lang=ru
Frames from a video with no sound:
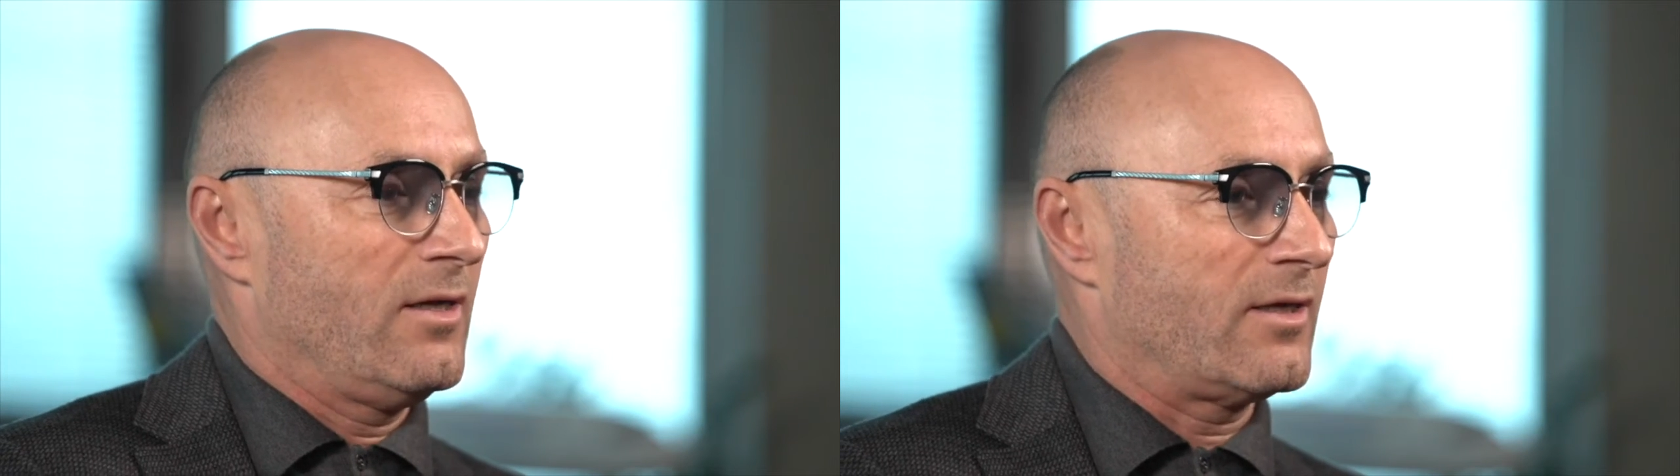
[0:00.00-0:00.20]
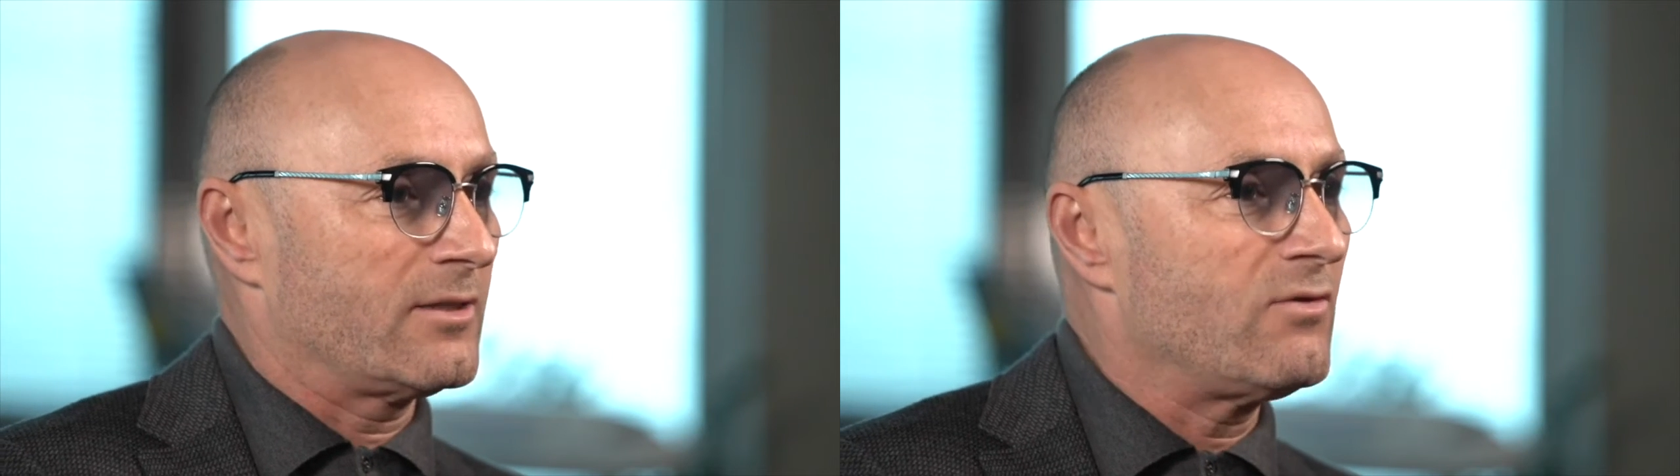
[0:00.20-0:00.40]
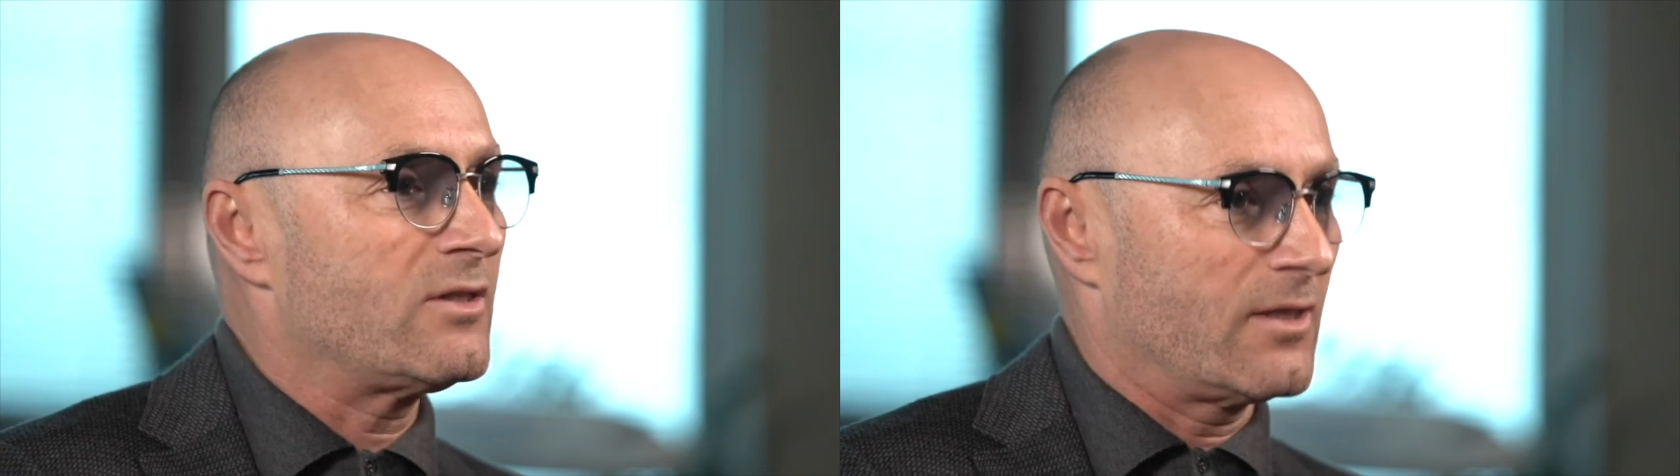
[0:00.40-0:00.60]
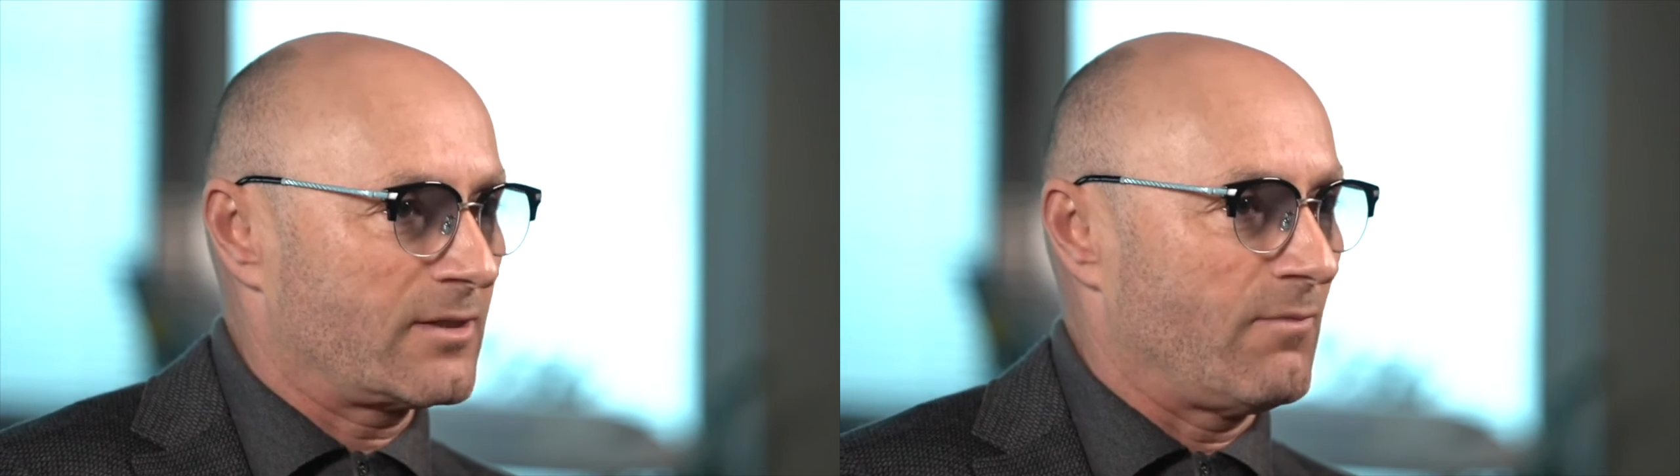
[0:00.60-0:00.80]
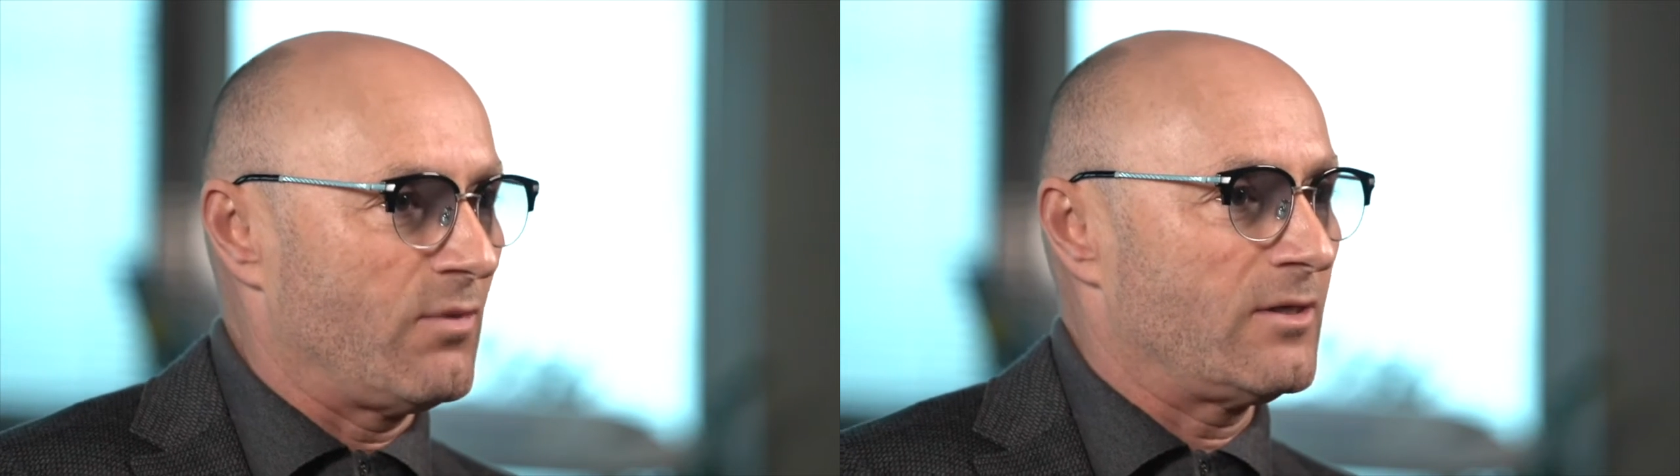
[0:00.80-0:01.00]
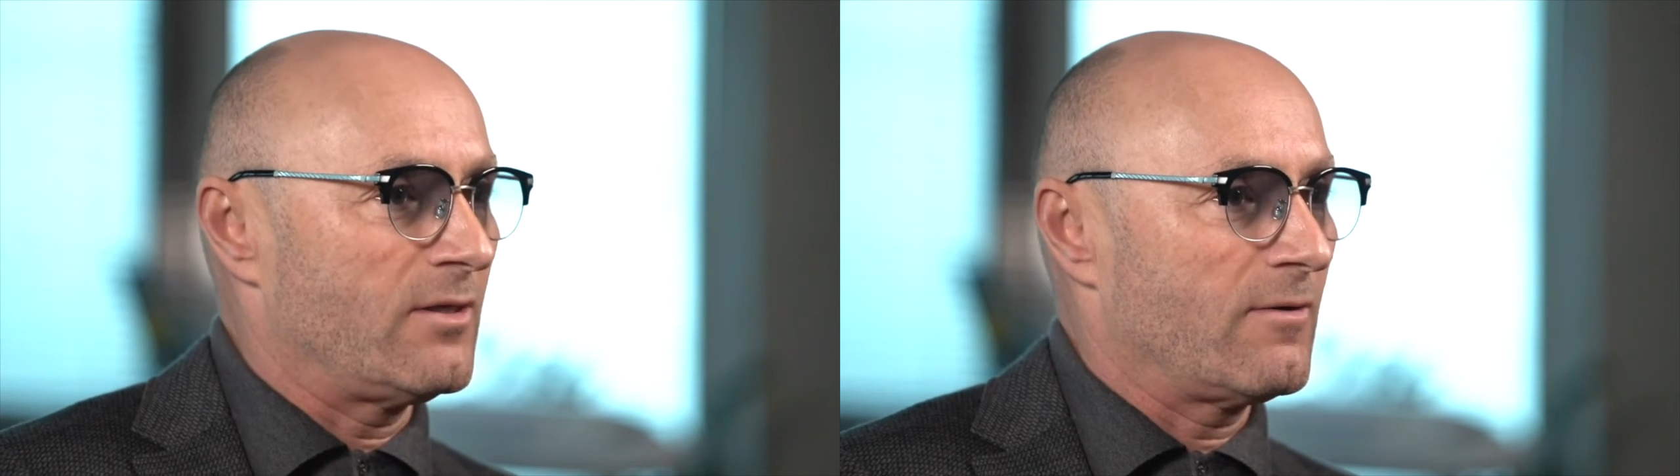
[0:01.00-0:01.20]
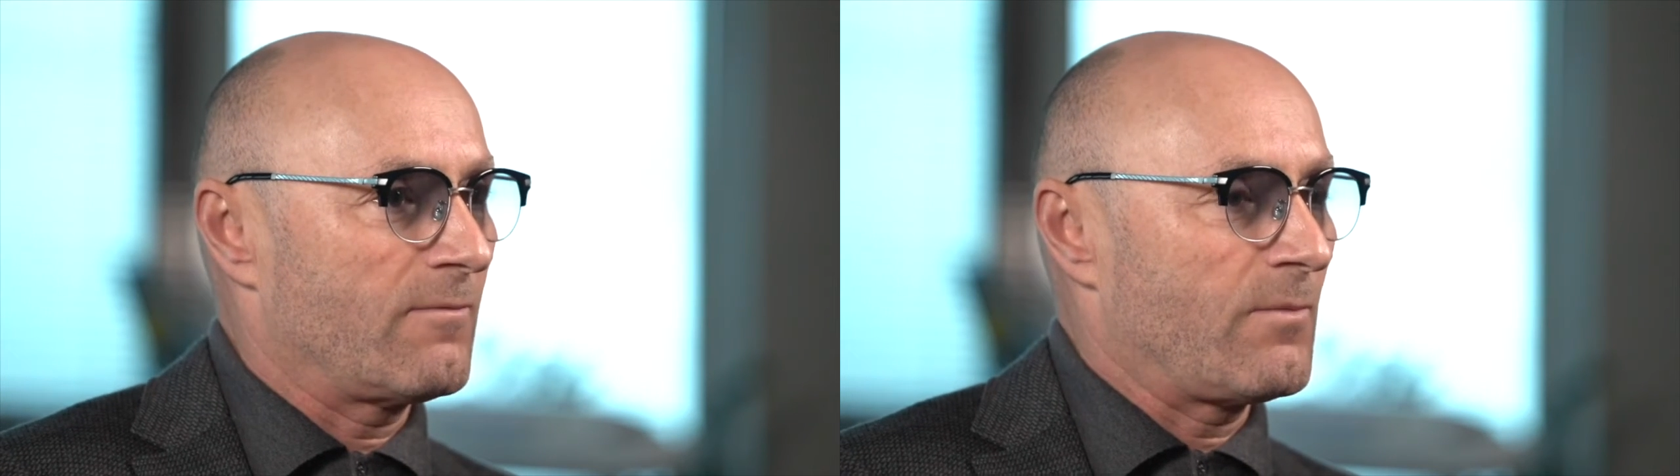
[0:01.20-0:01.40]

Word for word: развития событий.